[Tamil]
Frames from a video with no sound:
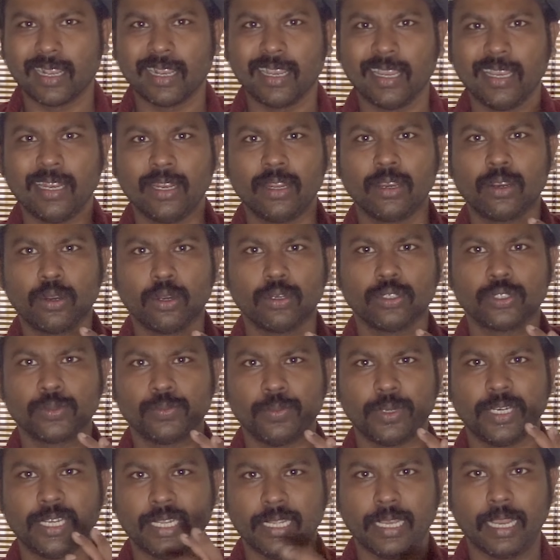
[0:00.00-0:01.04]

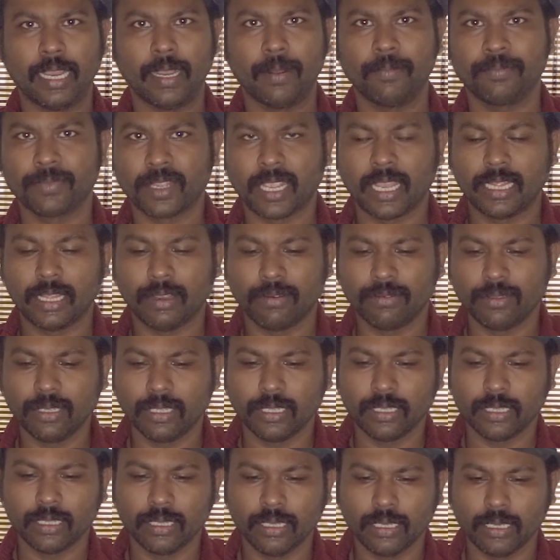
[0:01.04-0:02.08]
கைனகாஸ்மெட்டியா அதாவது
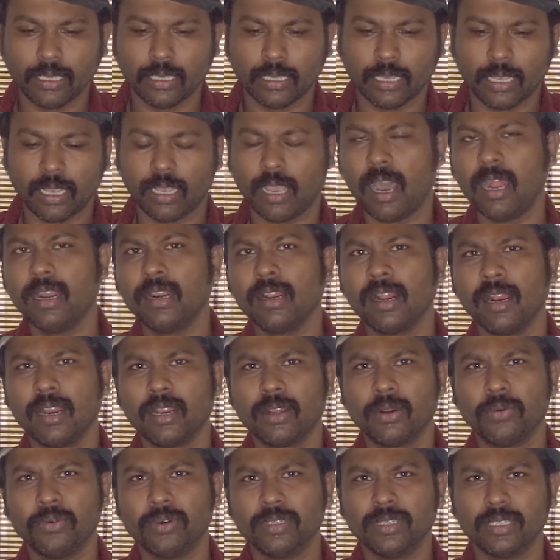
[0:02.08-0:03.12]

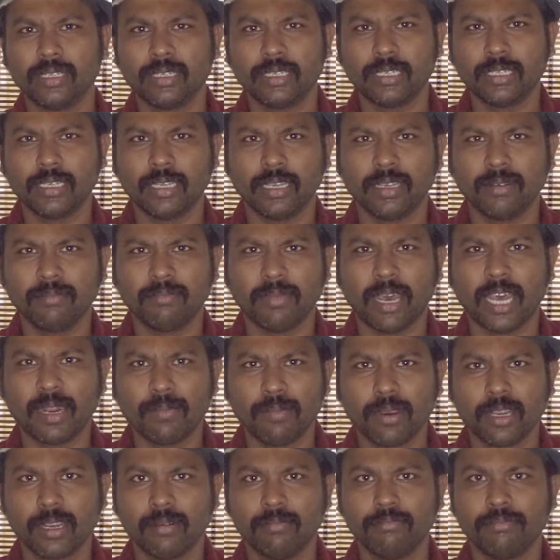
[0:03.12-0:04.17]
ஆண்களுக்கு வந்துட்டு
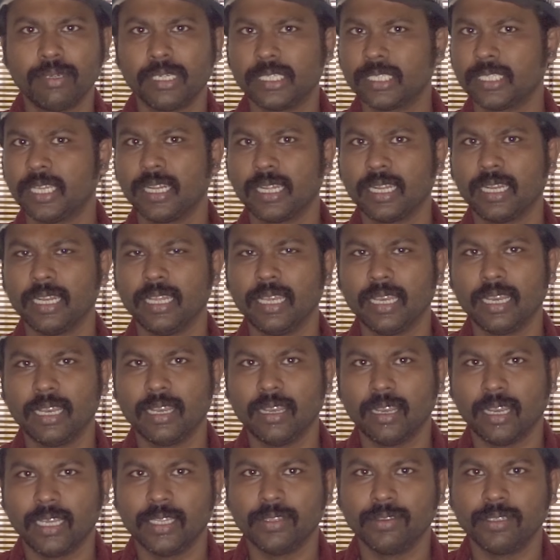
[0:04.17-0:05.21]
மார்பகம் பெருசாக இருக்கு இல்லையா
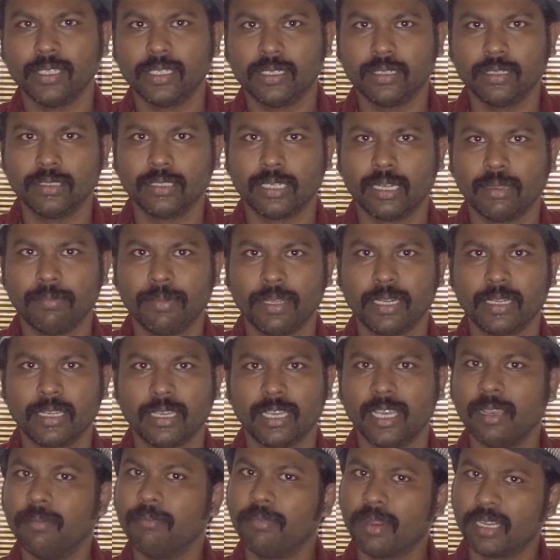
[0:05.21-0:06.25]
அது வந்துட்டு சில
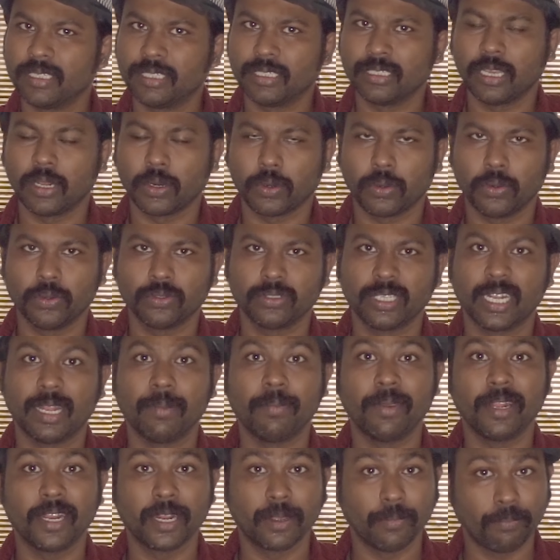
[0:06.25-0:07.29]
பேருக்கு எம்ப்ரேசிங்காக இருக்கும் சில
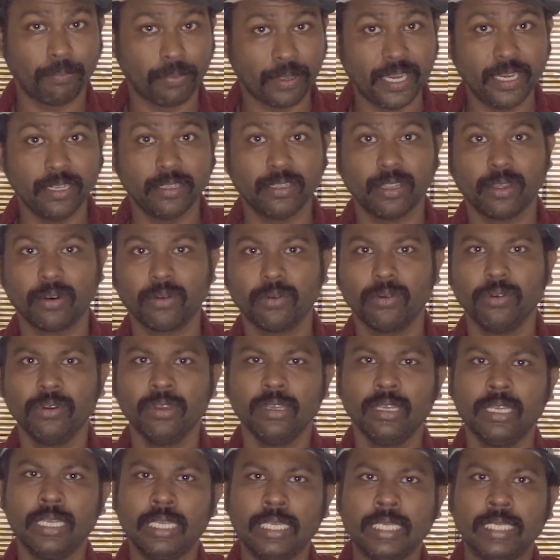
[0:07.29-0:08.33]
பேருக்கு பெயின் தரும்
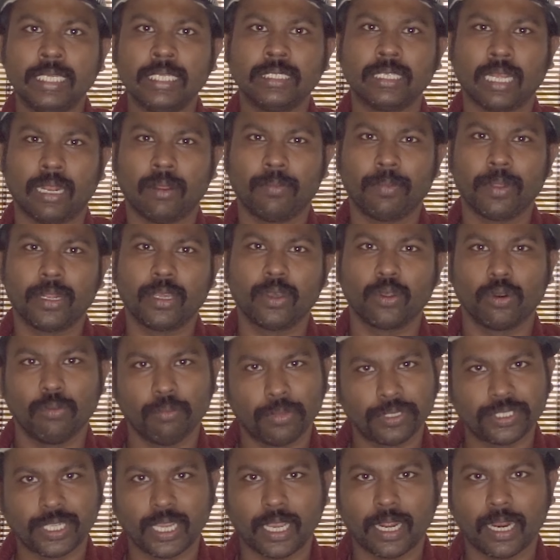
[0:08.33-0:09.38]
சில பேருக்கு
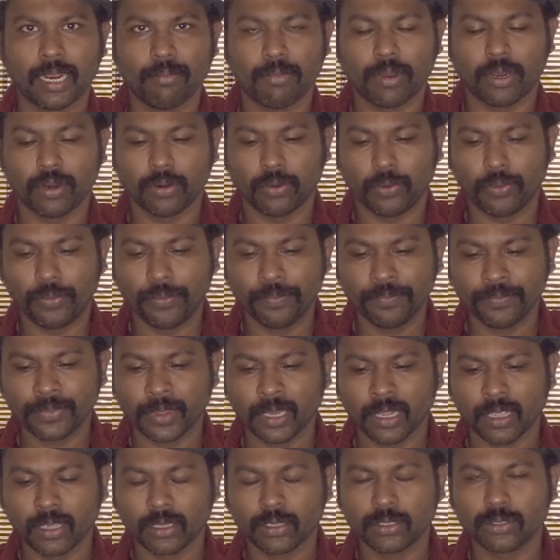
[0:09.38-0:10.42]
ரொம்ப சங்கடமாக இருக்கும்
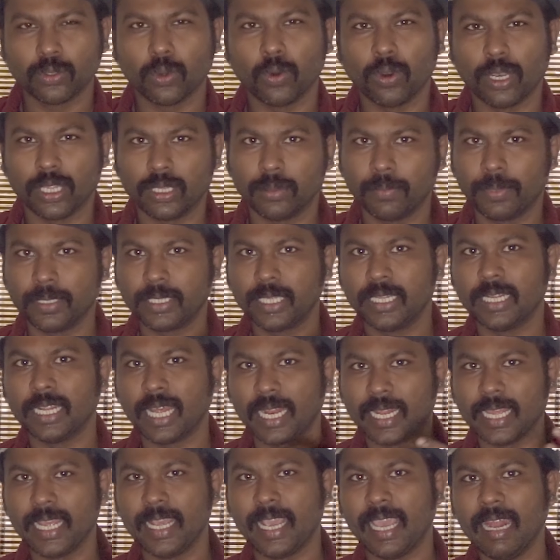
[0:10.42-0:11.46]
ஸோ அதை பற்றி
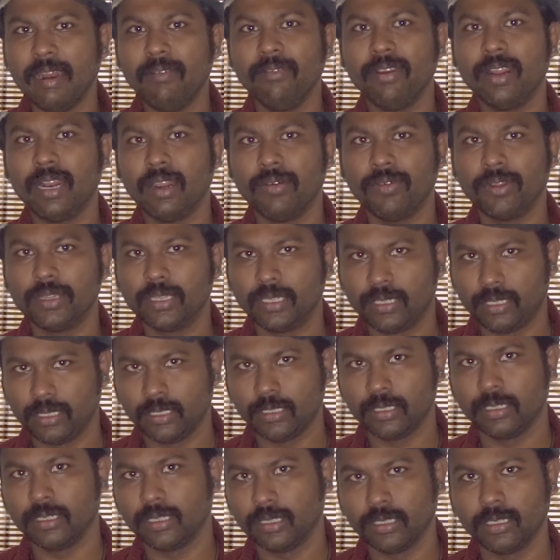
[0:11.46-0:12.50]
நிறைய கேள்விகள் வந்துட்டு
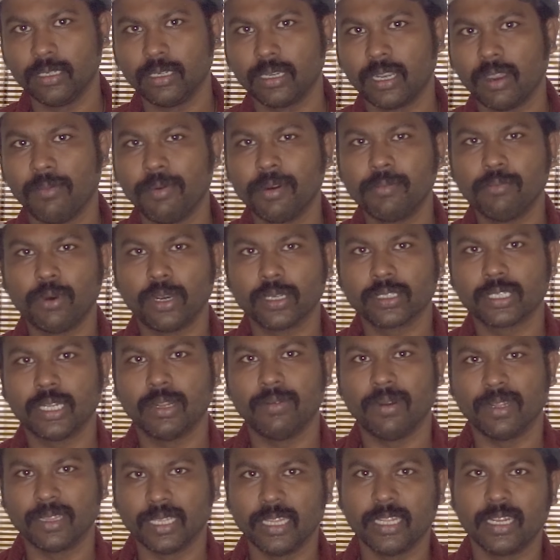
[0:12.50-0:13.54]
கமெண்ட்
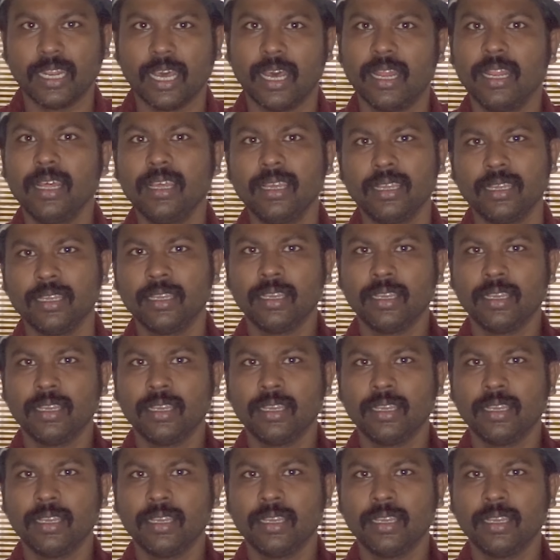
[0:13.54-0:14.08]
பாக்ஸில் வந்ததுனால